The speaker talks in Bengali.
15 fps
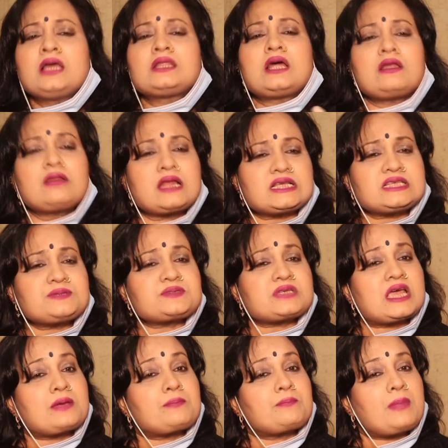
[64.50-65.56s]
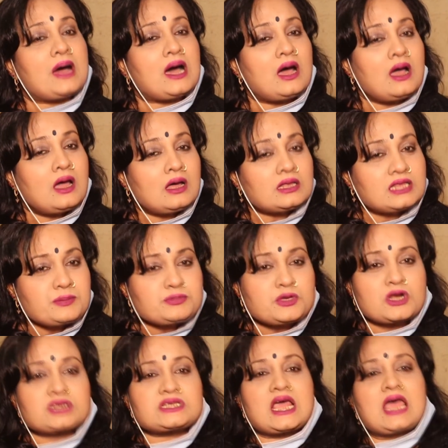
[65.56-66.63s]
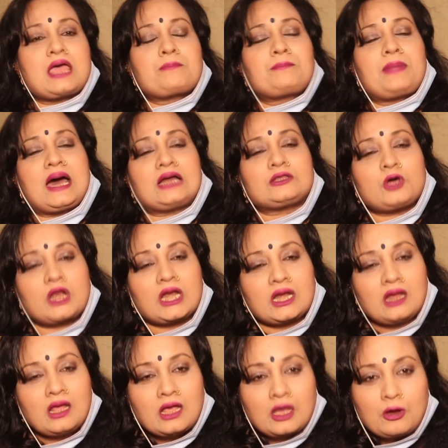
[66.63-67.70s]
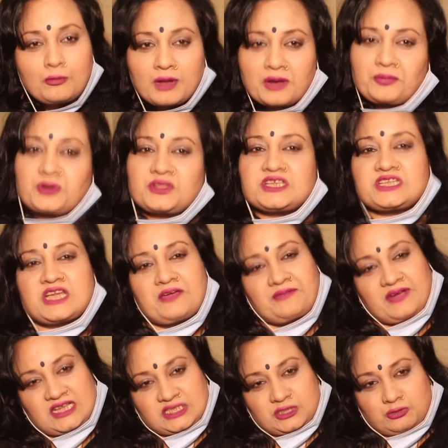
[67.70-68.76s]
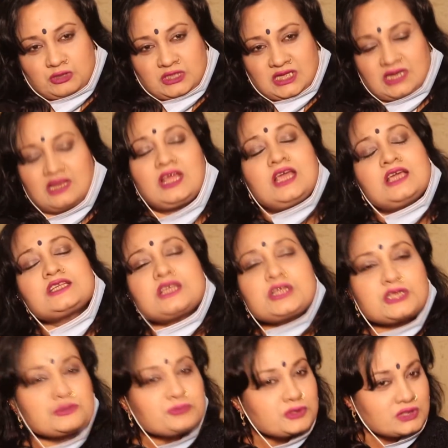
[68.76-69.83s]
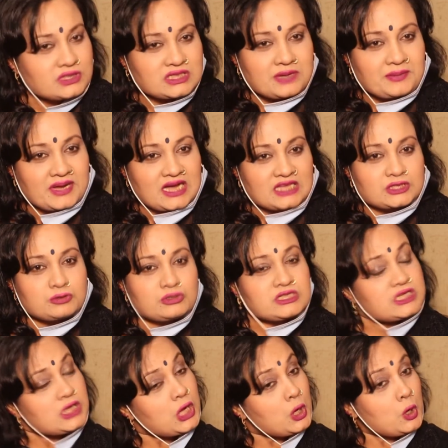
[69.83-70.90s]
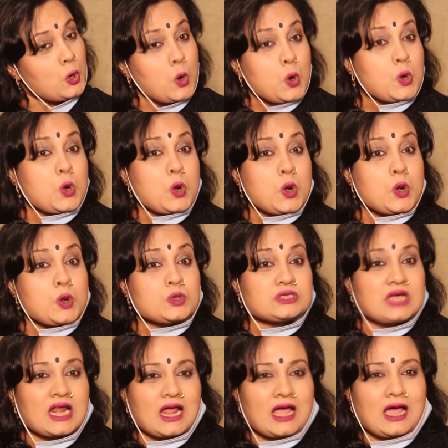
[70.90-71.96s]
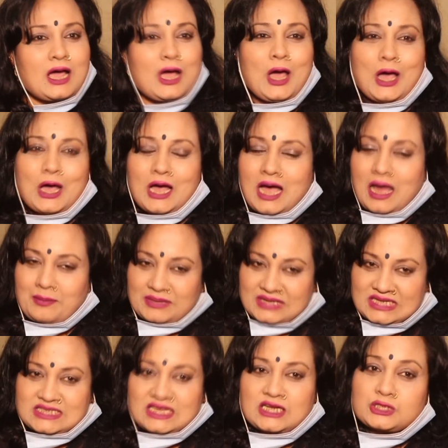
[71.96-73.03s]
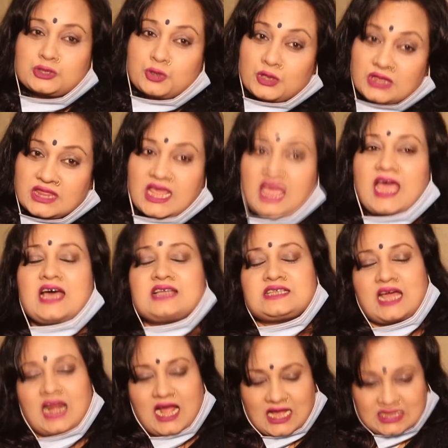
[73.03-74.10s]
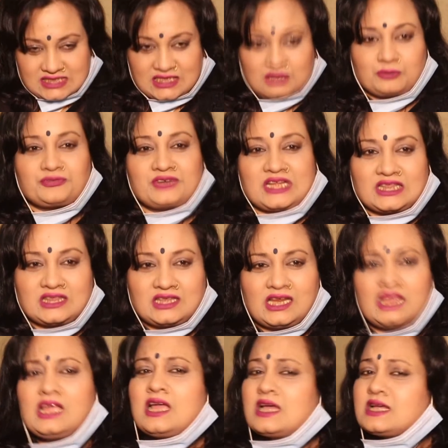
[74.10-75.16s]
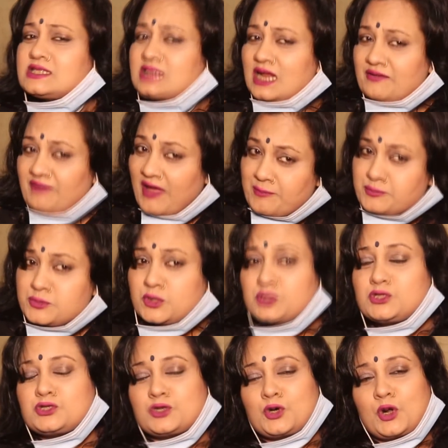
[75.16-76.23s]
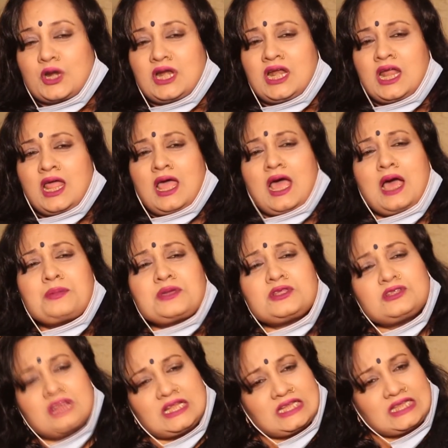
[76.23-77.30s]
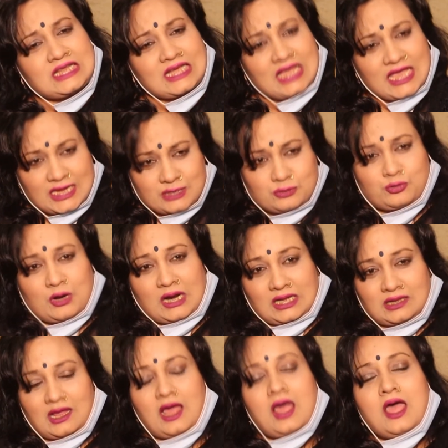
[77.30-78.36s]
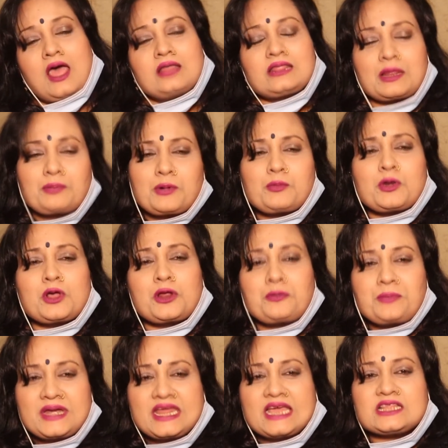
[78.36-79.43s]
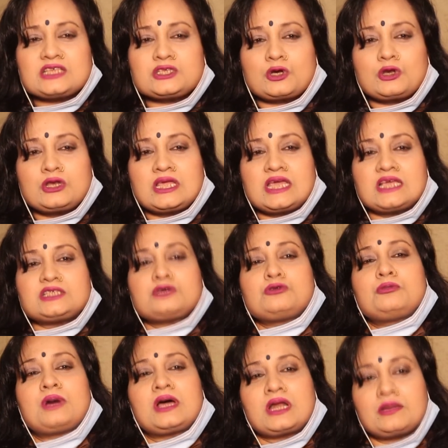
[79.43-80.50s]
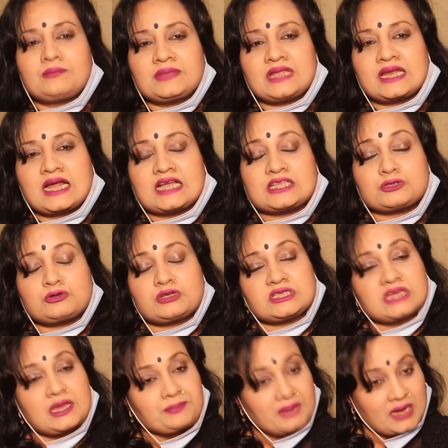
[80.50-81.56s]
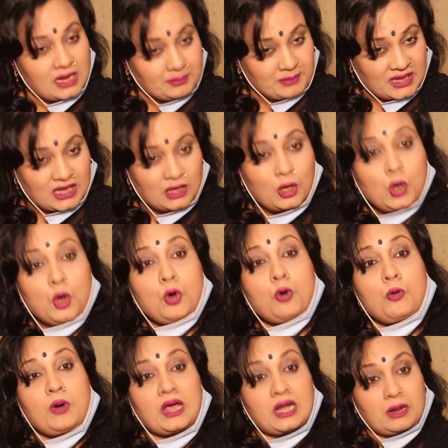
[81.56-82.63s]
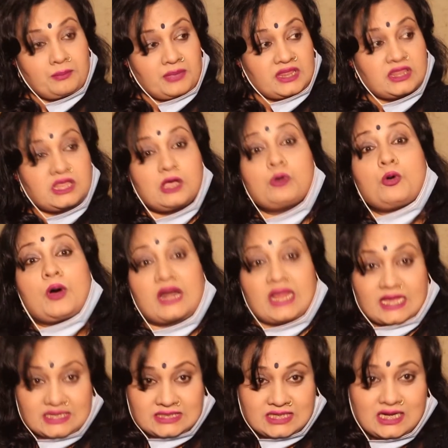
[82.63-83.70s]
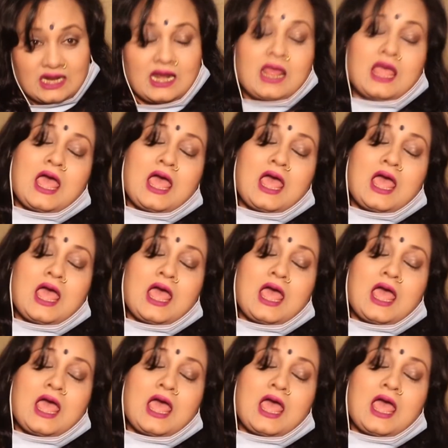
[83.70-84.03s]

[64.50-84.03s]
তাহলে রাজীব সাহেব বা দীপজল সাহেব বা ধরেন হুমায়ুন ফরিদি সাহেব কাজ করতেন সেই সব চরিত্রে আমি কাজ করেছি অন্য অন্য যারা আমাদের যারা শ্রদ্ধেয়া যারা আছেন অভিনেত্রী যারা ভ্যাম চরিত্র করেন আমি কিন্তু তাদের থেকে একটু আলাদা তারপর মনে করেন মিডিয়াতে যখন গিয়েছি হুমায়ুন আহমেদের কাজ করেছি আপনারা আমাকে হুমায়ুন আহমেদ দিয়েও অনেকে চেনেন